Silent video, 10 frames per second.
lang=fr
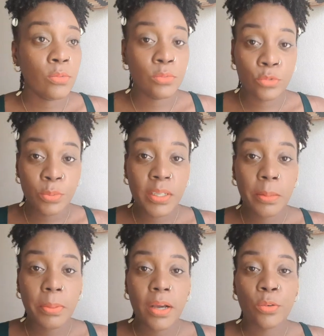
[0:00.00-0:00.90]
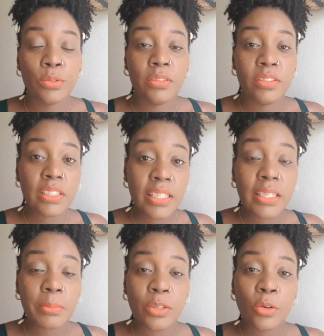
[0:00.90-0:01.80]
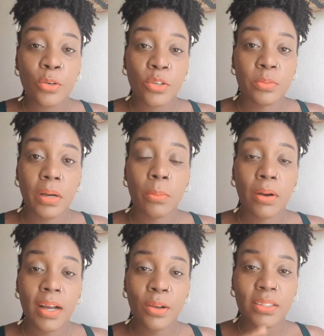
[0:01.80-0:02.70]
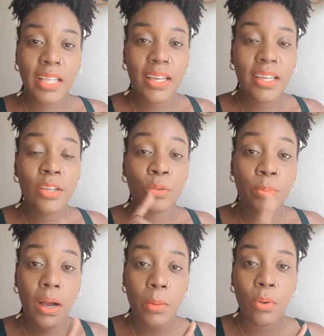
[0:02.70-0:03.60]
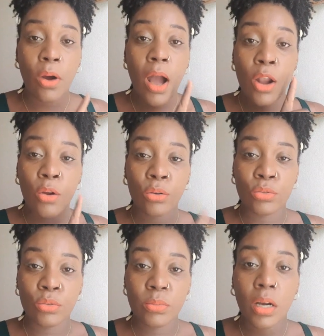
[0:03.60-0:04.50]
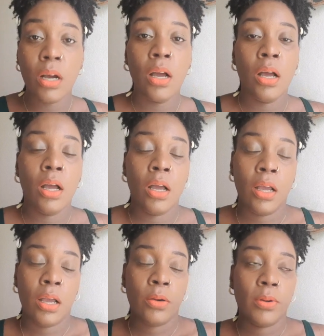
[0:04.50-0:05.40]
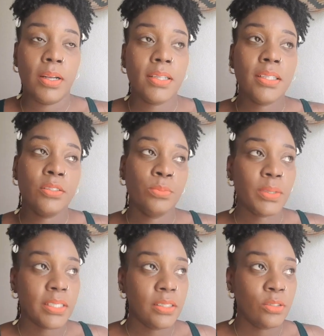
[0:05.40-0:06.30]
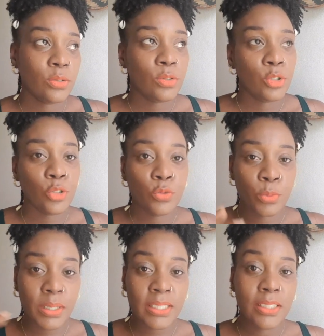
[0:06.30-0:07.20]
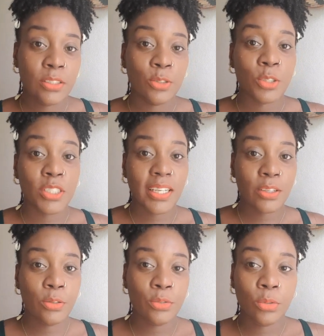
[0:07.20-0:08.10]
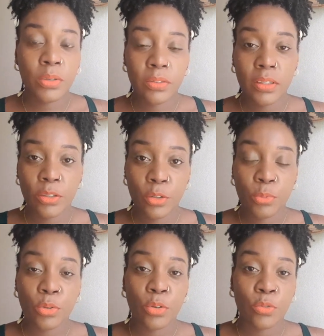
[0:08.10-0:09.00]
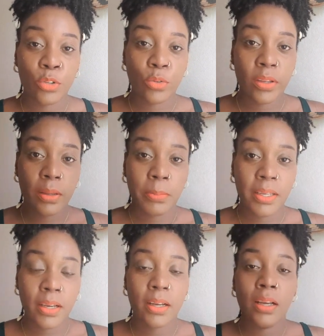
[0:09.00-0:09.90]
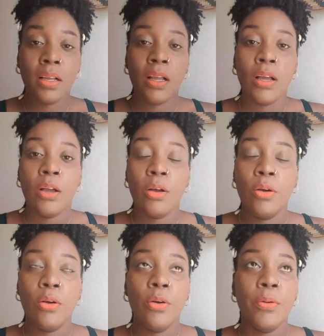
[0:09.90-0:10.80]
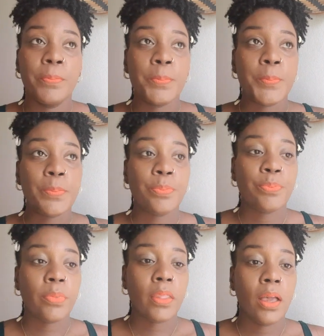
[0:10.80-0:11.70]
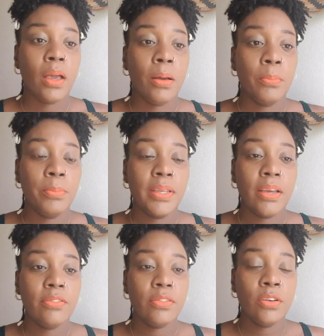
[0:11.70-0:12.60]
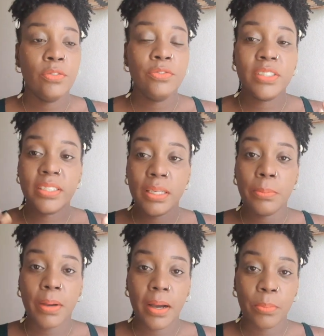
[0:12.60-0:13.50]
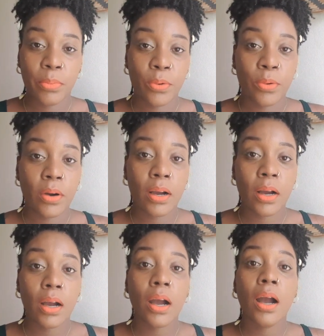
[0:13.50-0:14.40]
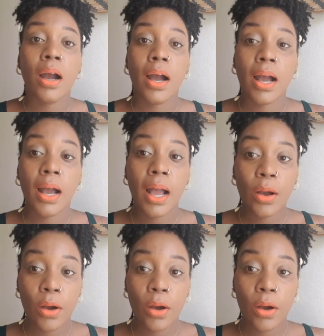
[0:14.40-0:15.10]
N'oubliez pas qu'on définit les microlox par rapport à leur taille et non par rapport à leur nombre. Voilà, ça c'est une précision que je veux préciser dans chacune de mes vidéos pour que vous soyez bien euh, bien euh, fixé par rapport... Nous